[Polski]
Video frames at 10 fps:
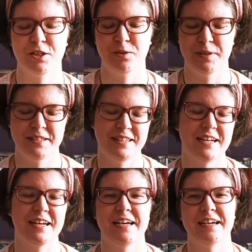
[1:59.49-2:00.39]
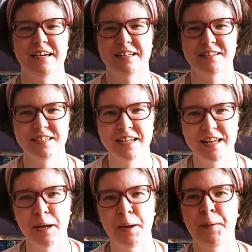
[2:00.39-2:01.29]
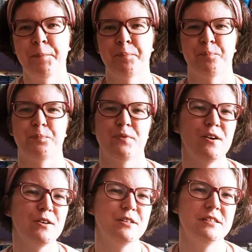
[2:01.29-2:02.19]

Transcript: to będę taka jak Galadriela. No i